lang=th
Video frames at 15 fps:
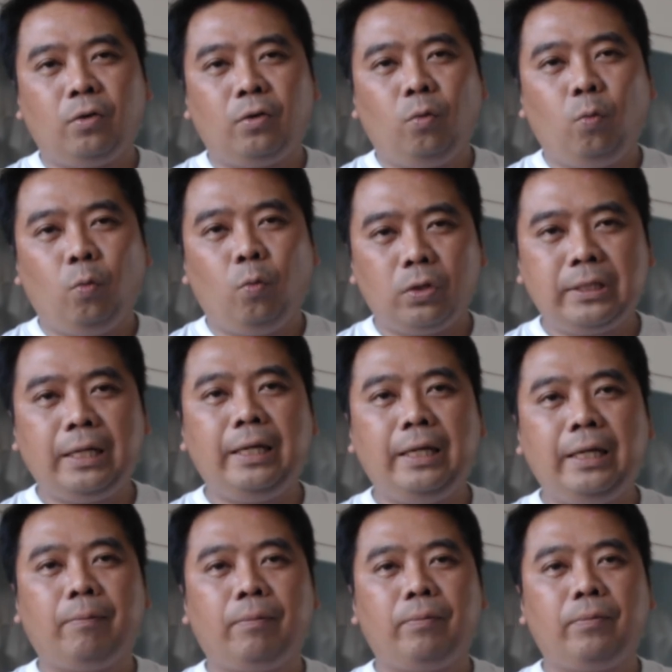หัวสี่เหลี่ย
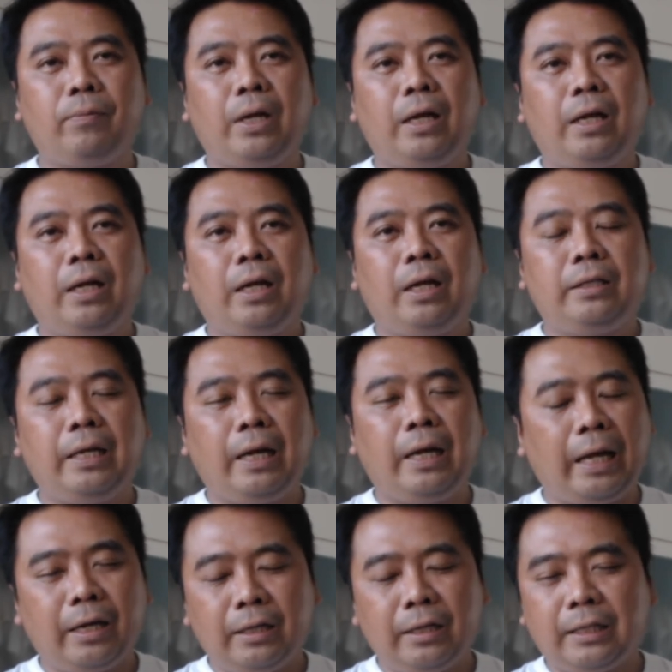ม ยังไง
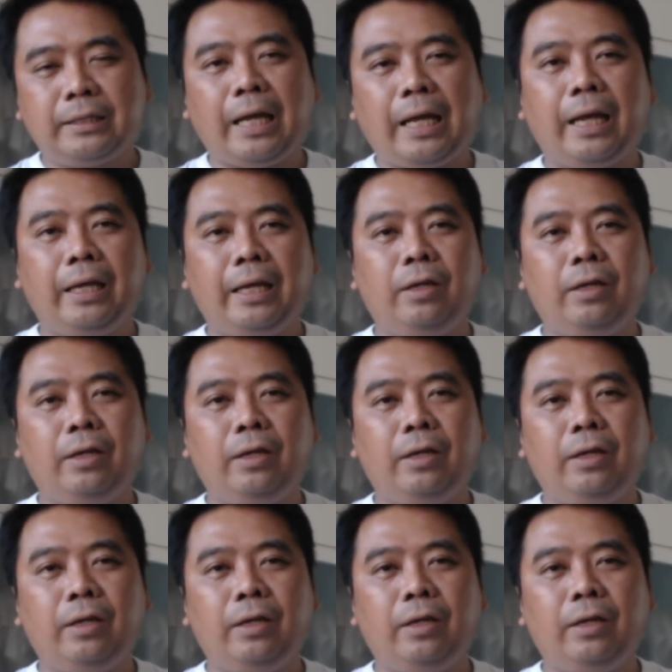ก็จะใช้